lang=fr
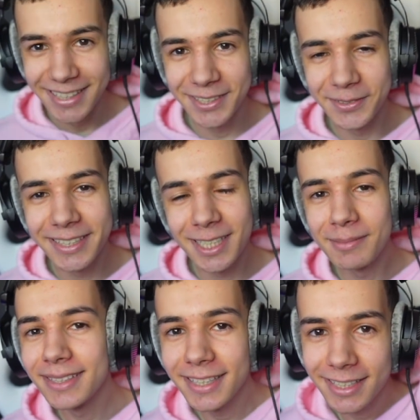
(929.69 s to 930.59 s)
Sinon, les gars,
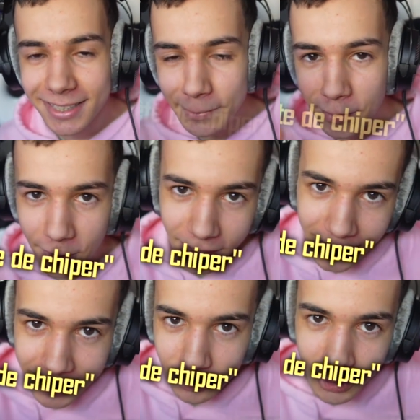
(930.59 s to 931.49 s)
mettez shipper,
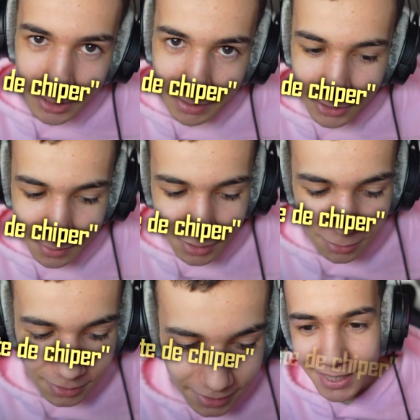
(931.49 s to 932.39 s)
arrête de shipper dans l'espace
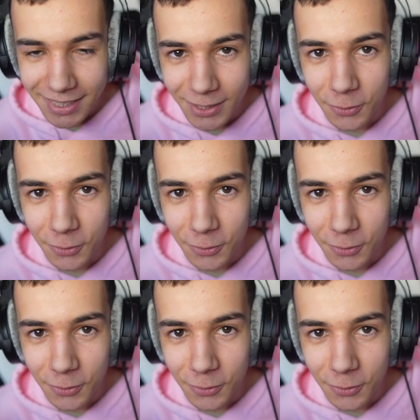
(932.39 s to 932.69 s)
commentaire.